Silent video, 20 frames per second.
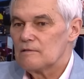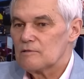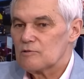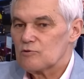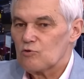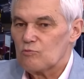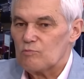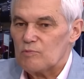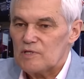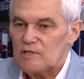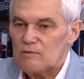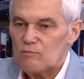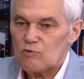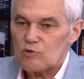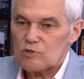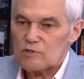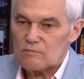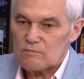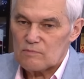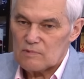что мы не
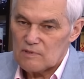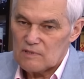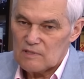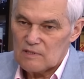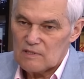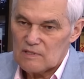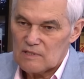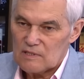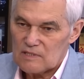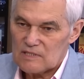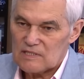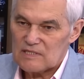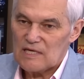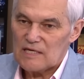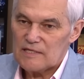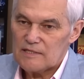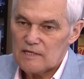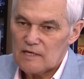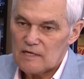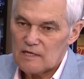можем
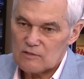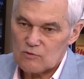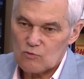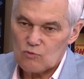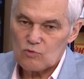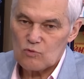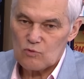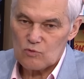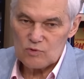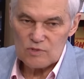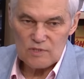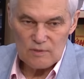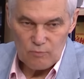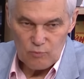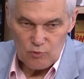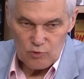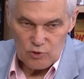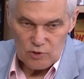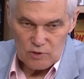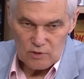знать, откуда он
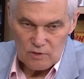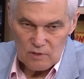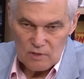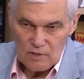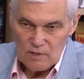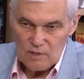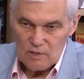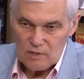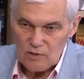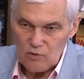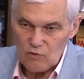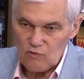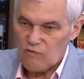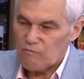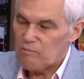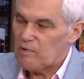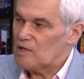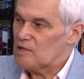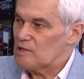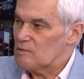запущен. И он
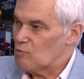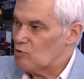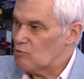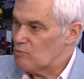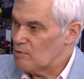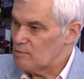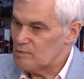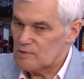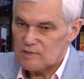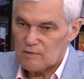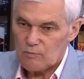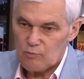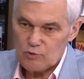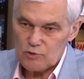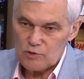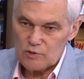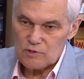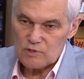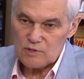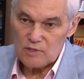вполне мог бы быть
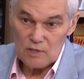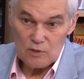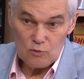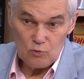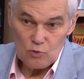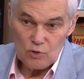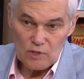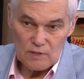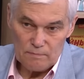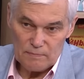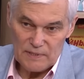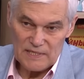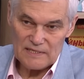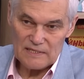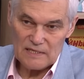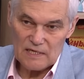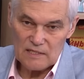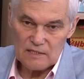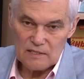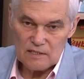запущен с территории
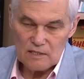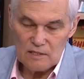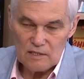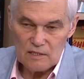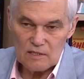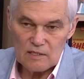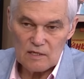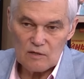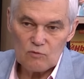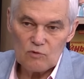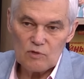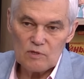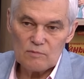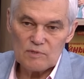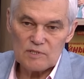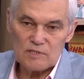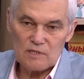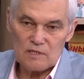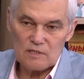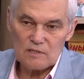Британии или
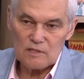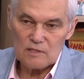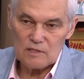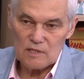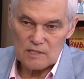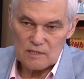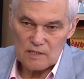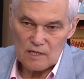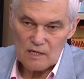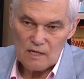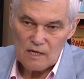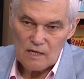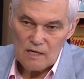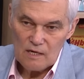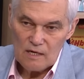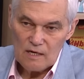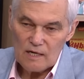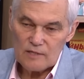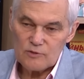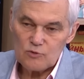какой-либо страны НАТО.
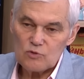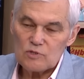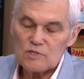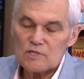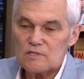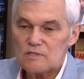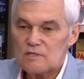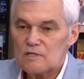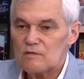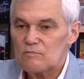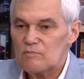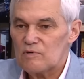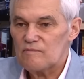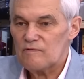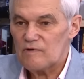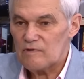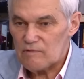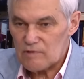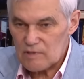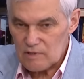Отсюда я сделал бы
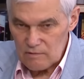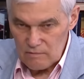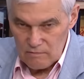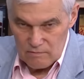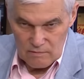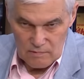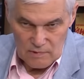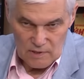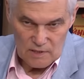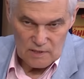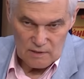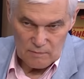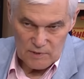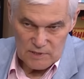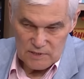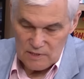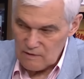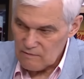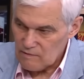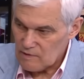вывод на этом
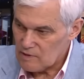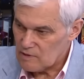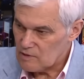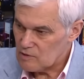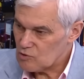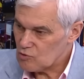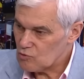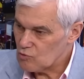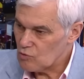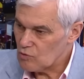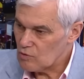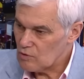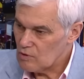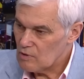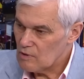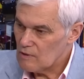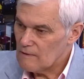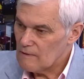основании, что